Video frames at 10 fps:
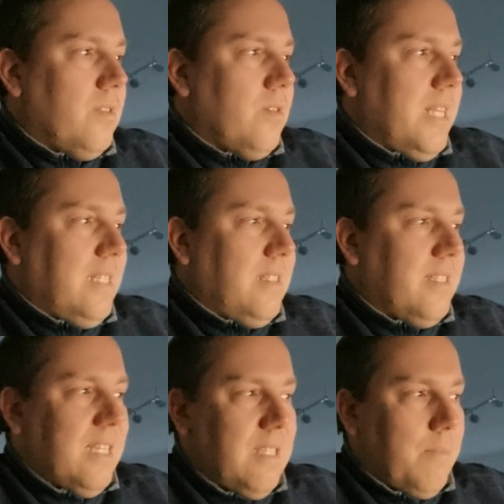zuletzt
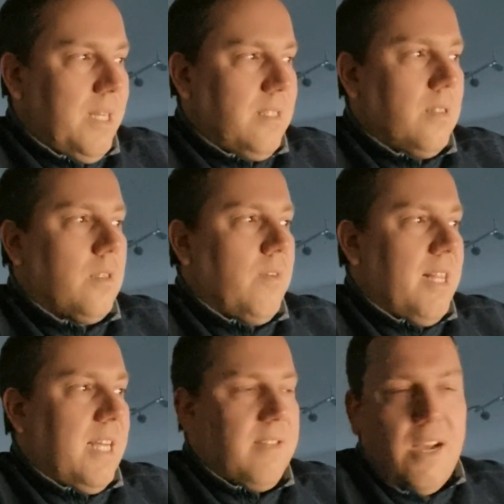dritter Platz in
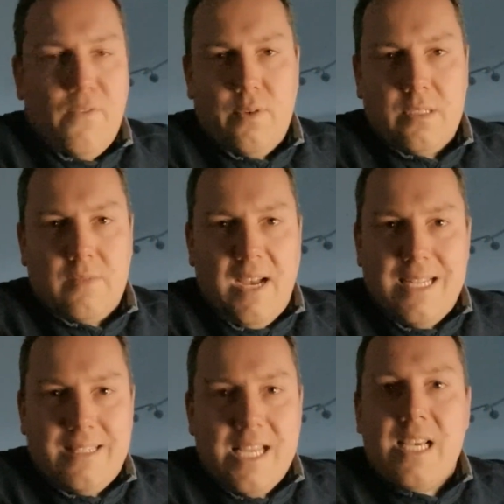Zavala, davor
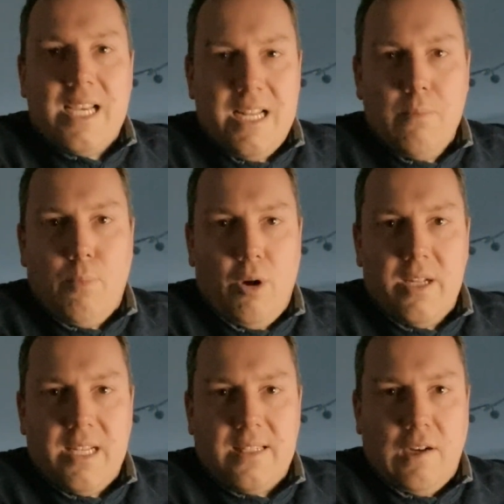zwei Siege in
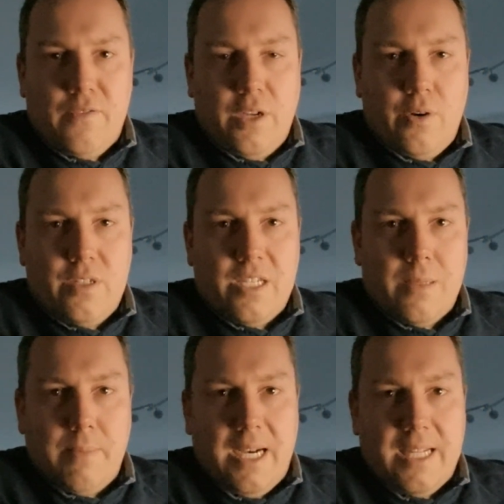Bollnes auf der
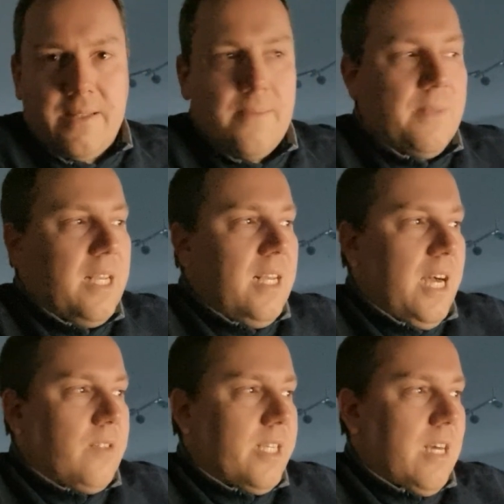heutigen Bahn.
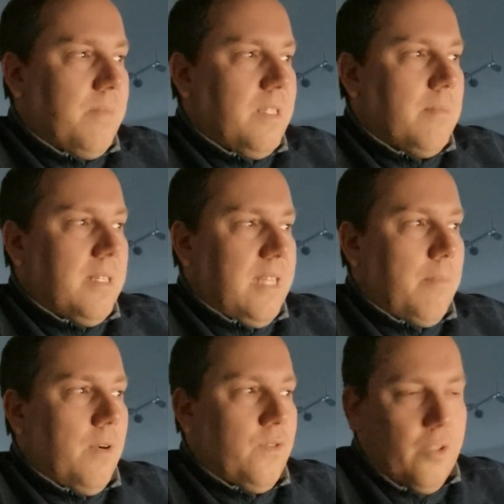Also ich glaube, diese
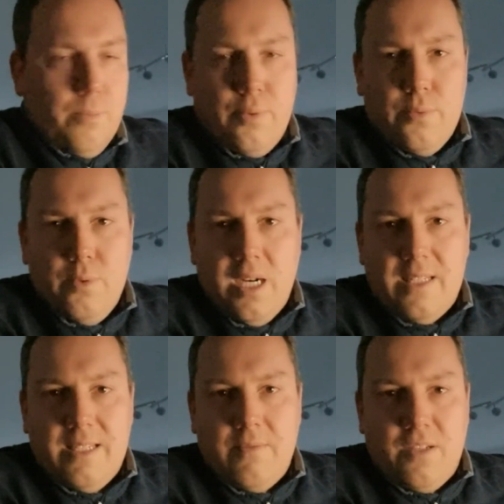Madame of Jimp
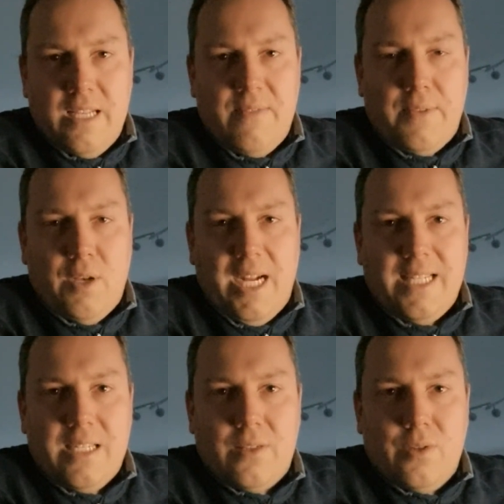die, von der werden wir noch
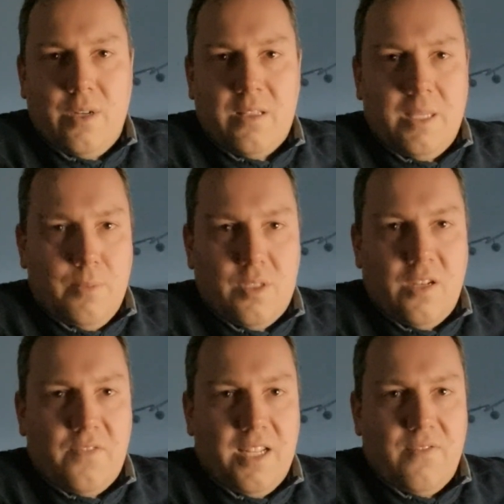einiges hören, die muss
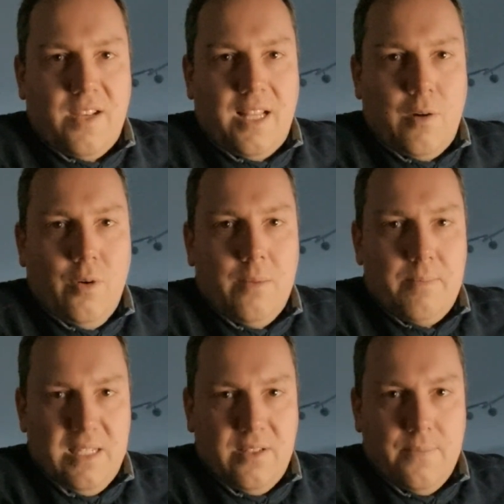auf jeden Fall auch
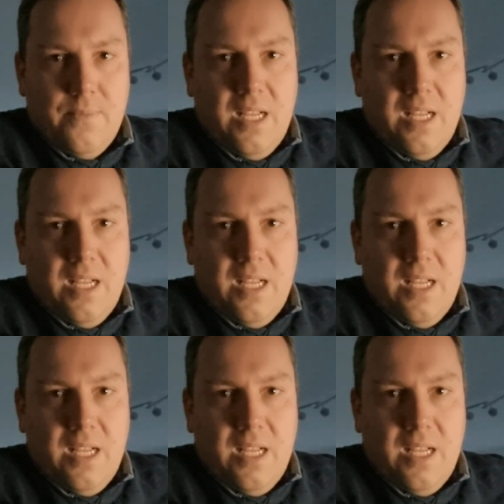mit.